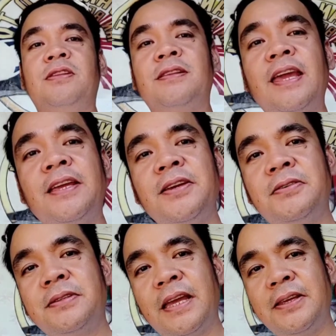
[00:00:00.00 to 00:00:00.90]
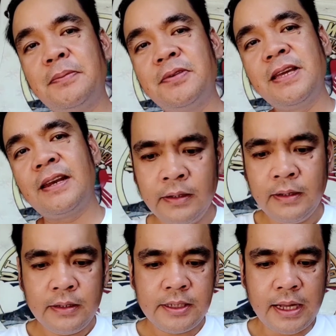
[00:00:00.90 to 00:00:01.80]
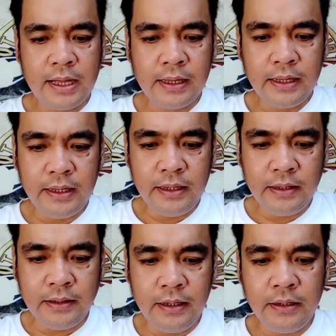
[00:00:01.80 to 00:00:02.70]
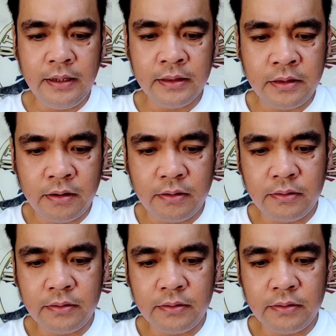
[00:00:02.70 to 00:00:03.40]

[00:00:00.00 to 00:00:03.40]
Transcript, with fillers: Thank you. Thank you po sir saka kay Gil Ginto